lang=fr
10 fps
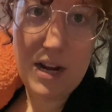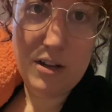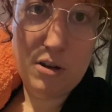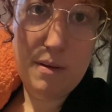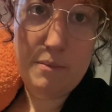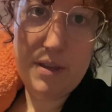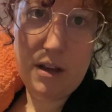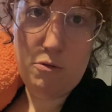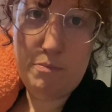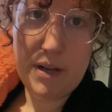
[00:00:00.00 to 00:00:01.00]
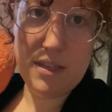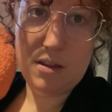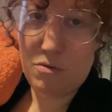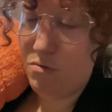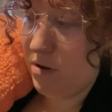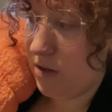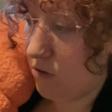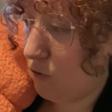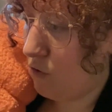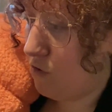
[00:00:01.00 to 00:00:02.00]
Elle est quand même bien compacte et tout.
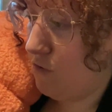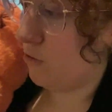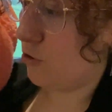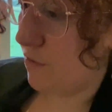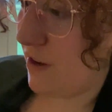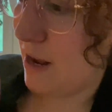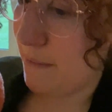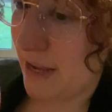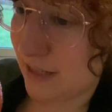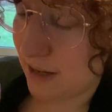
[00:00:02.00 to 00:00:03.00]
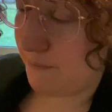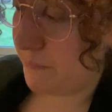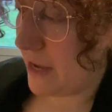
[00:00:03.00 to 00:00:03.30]
Trop cool. Donc je vais la mettre.